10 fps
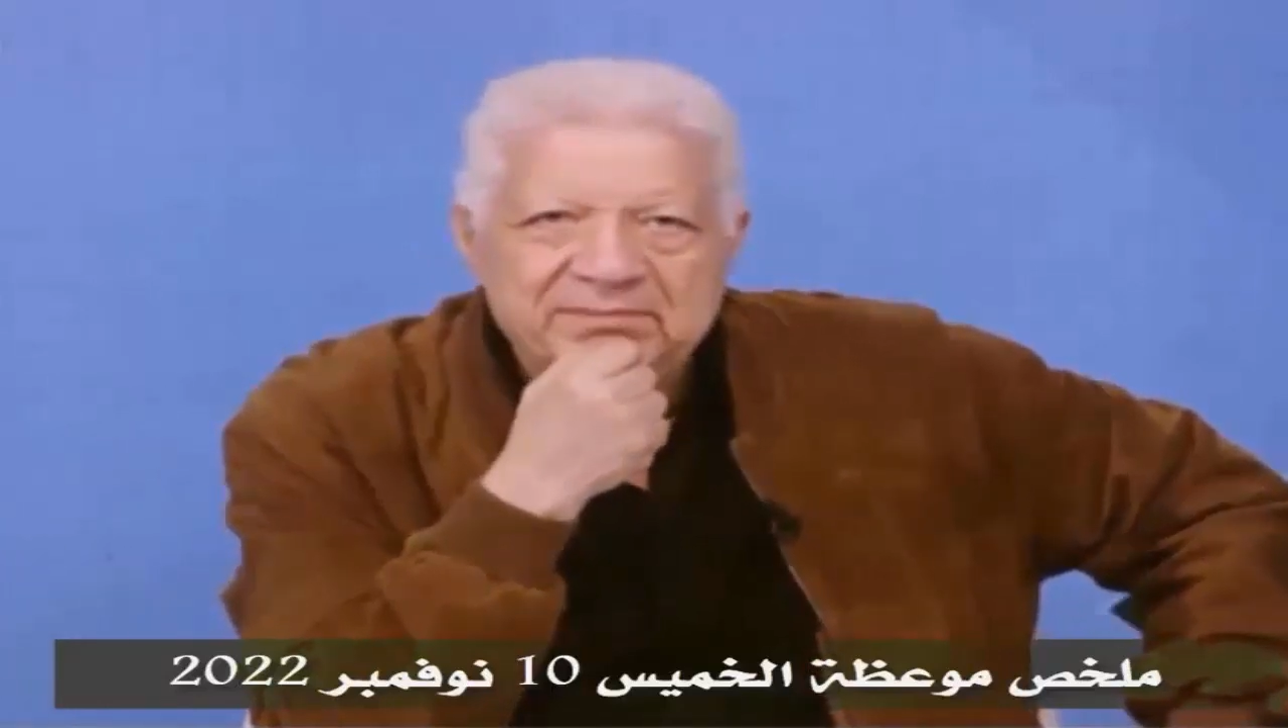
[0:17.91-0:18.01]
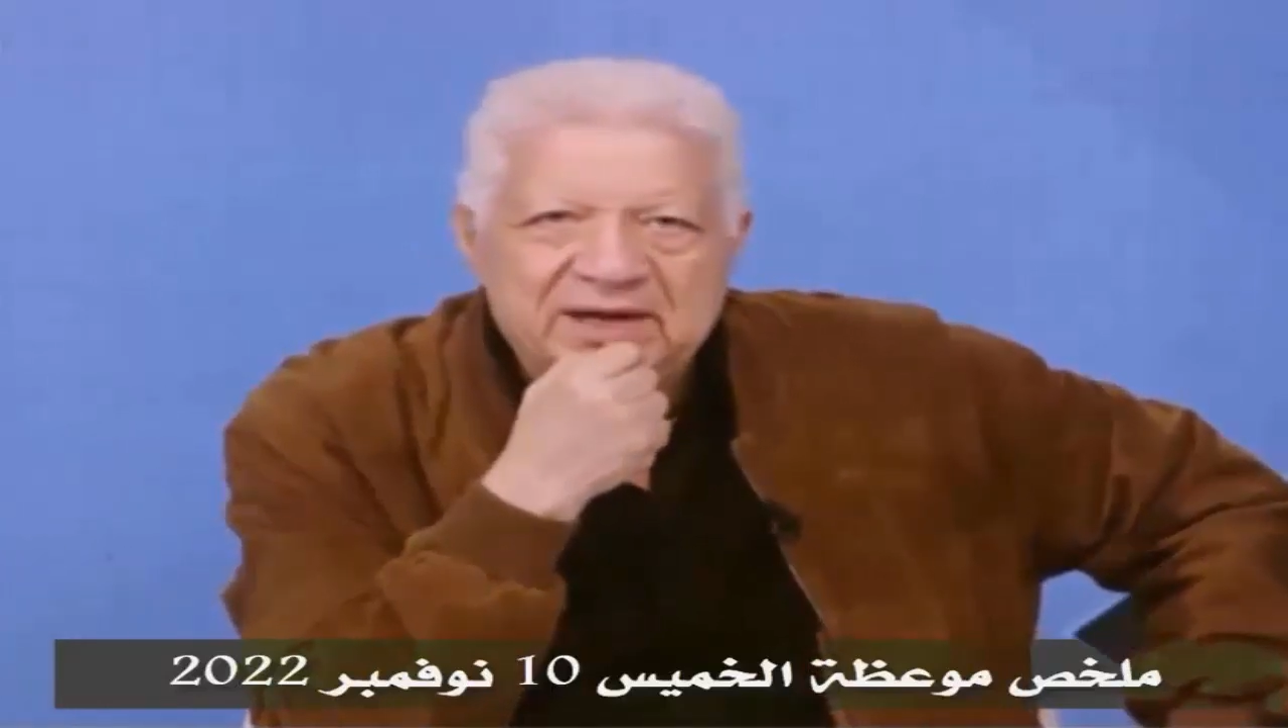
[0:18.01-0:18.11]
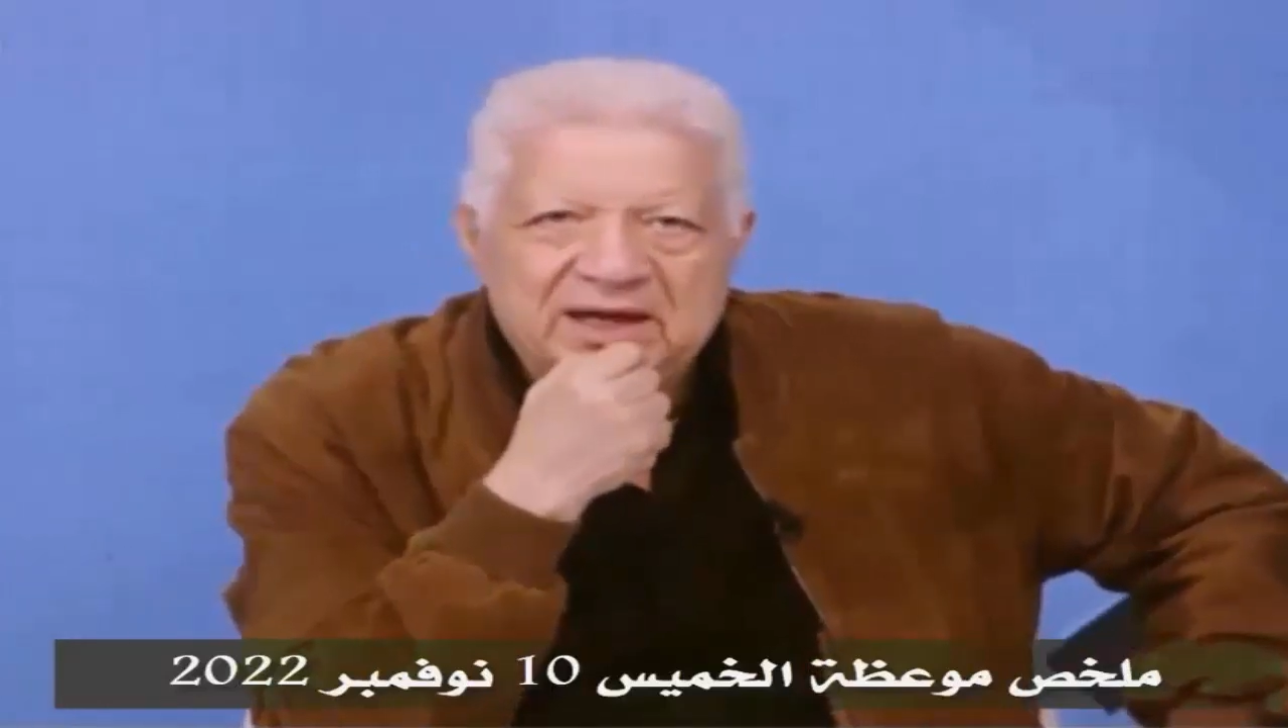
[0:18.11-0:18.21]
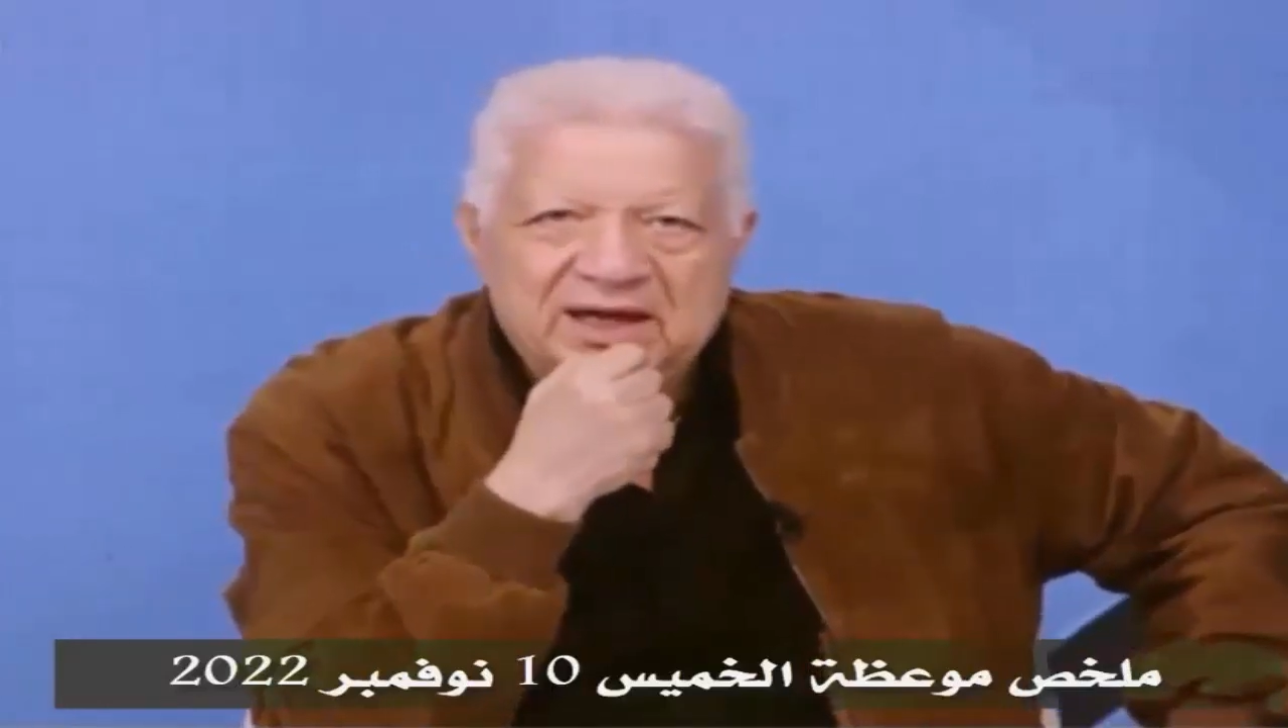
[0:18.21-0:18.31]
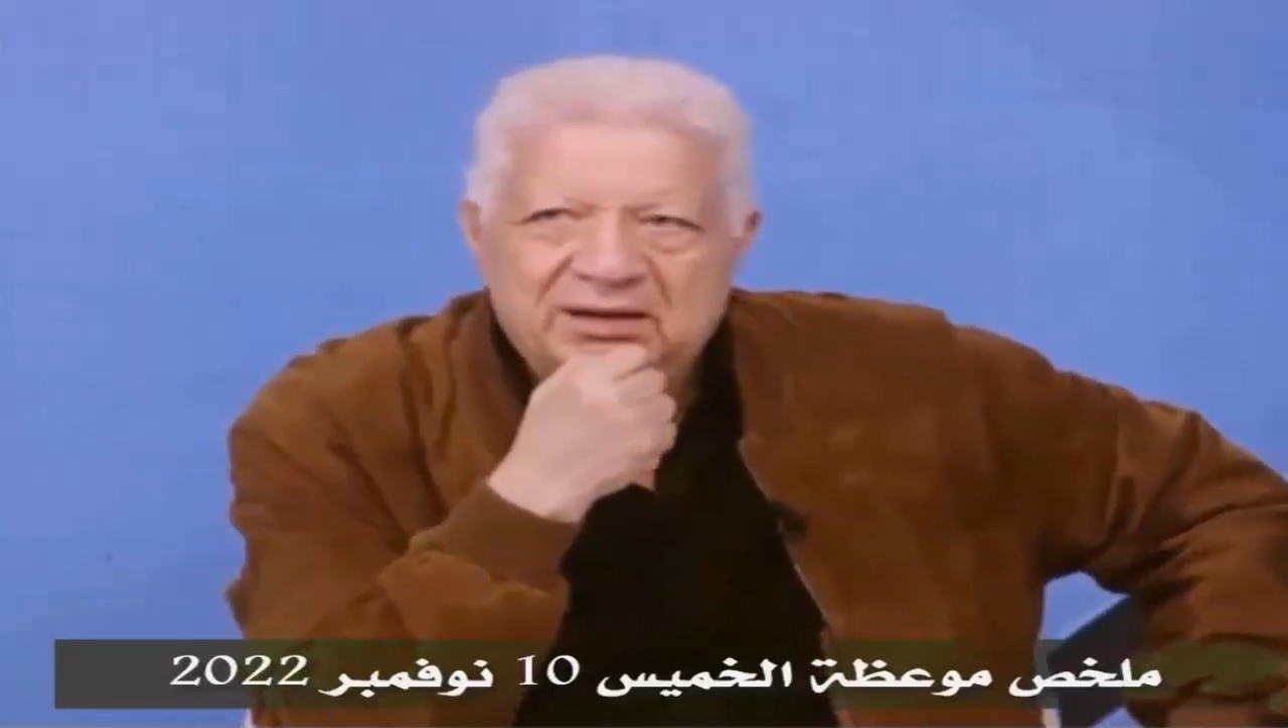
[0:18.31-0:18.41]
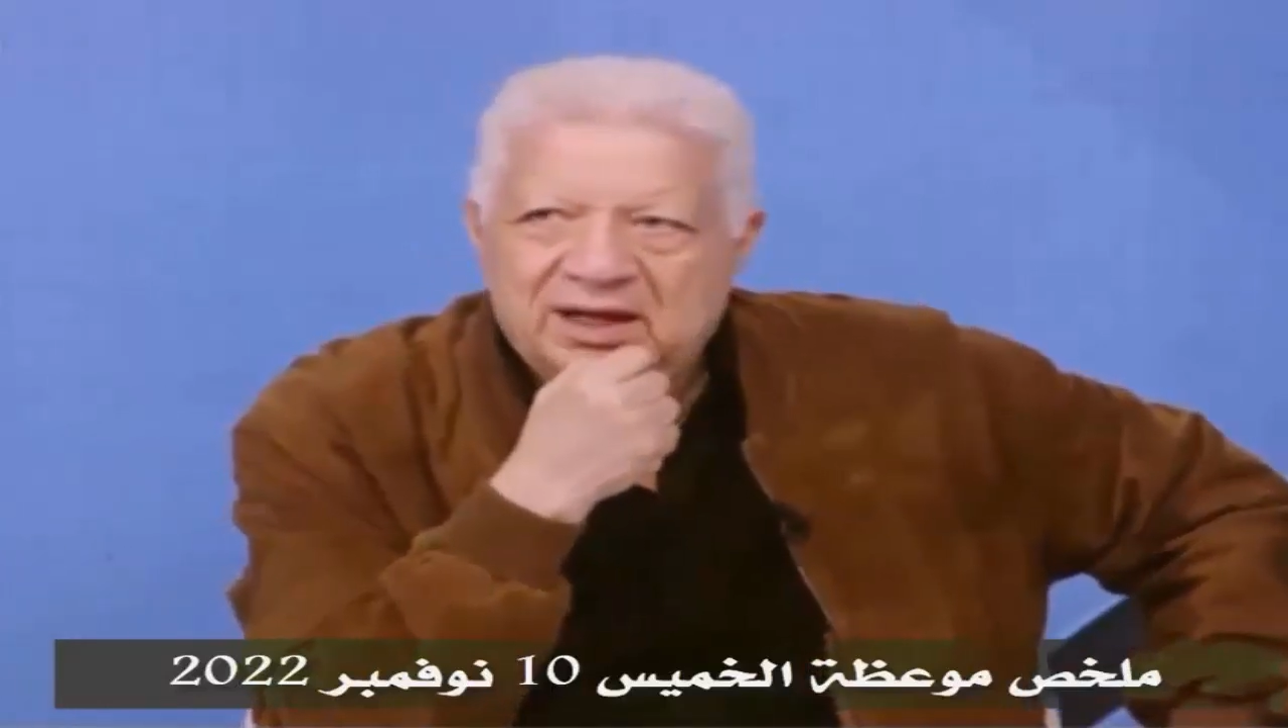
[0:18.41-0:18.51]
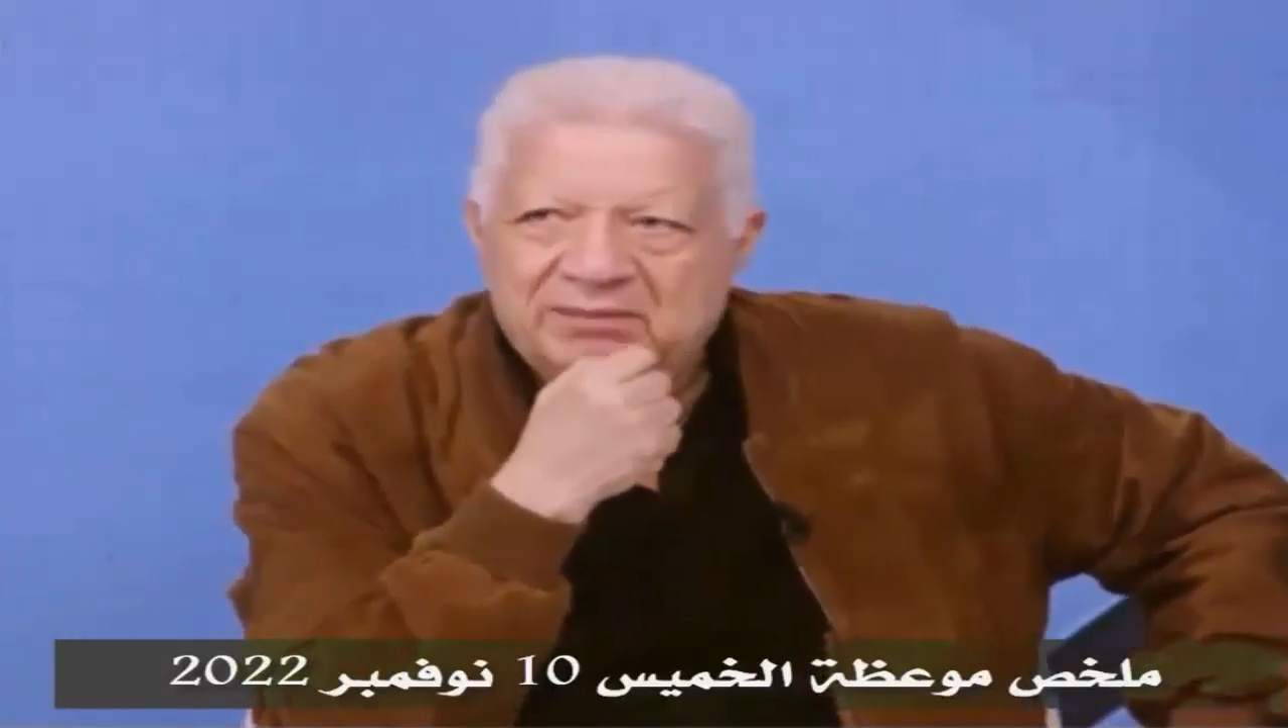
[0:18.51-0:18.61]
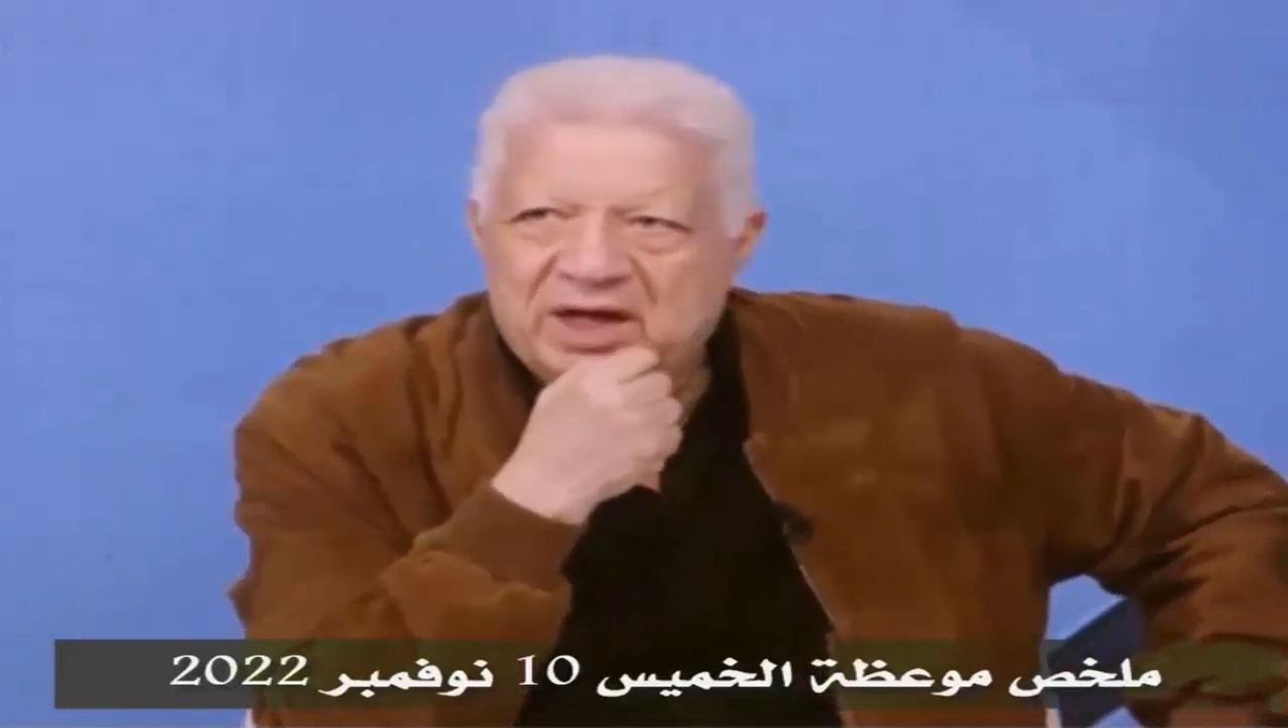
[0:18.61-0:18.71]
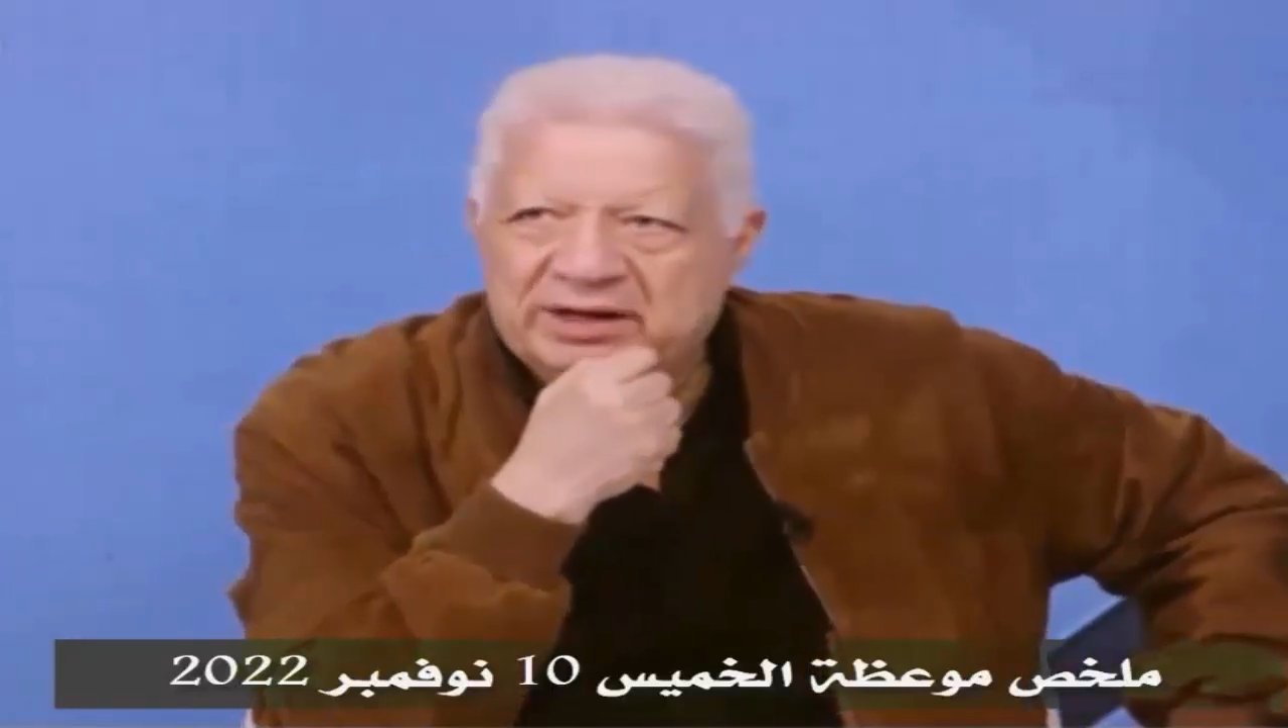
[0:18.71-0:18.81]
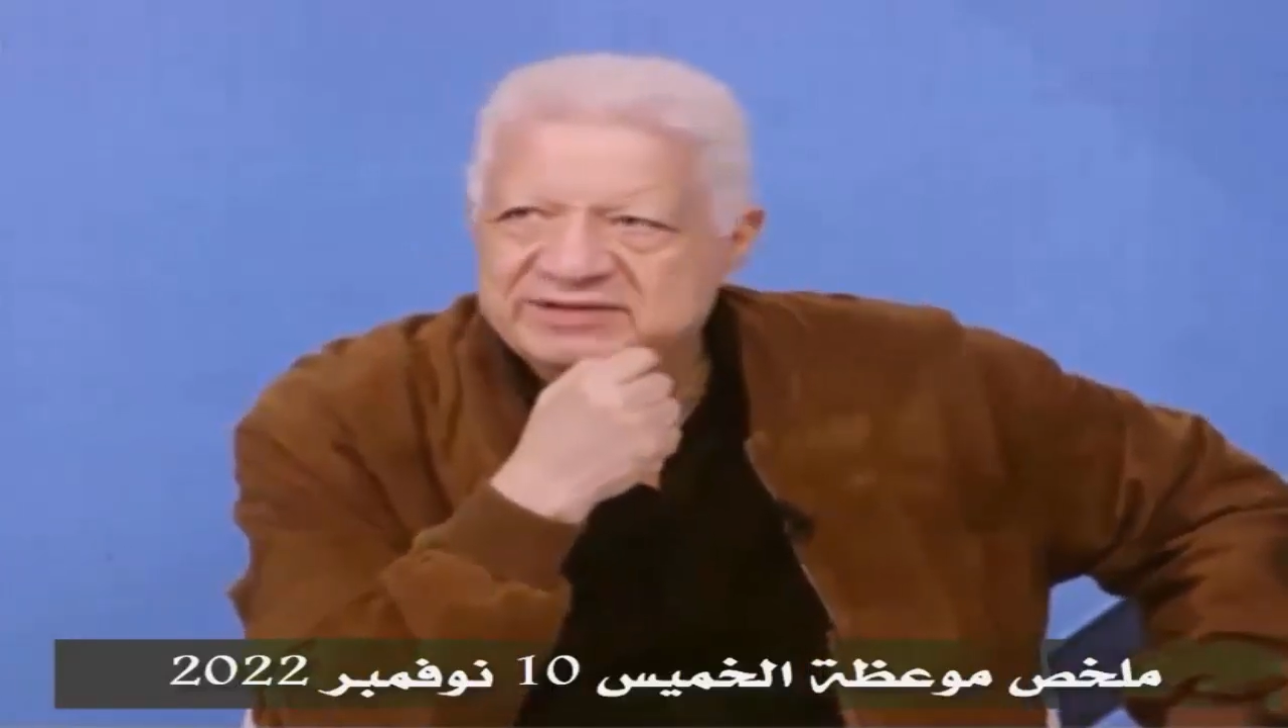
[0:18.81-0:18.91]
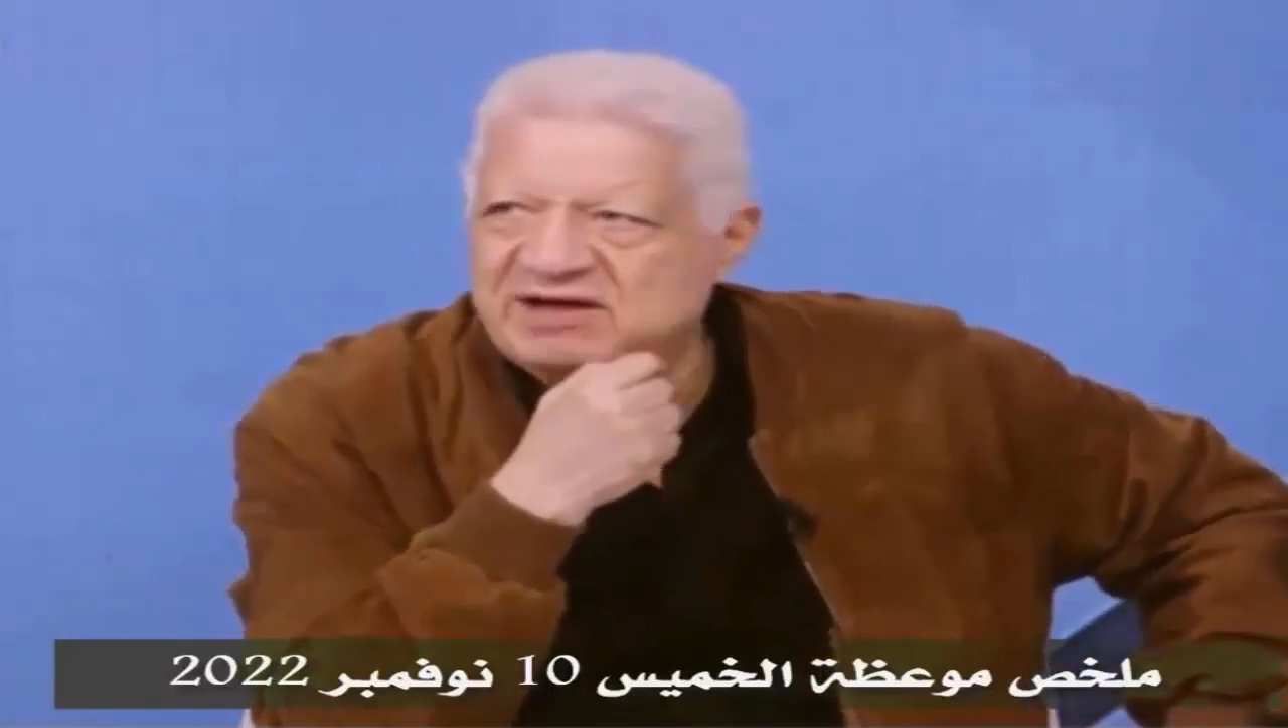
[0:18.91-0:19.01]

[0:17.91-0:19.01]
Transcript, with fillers: اما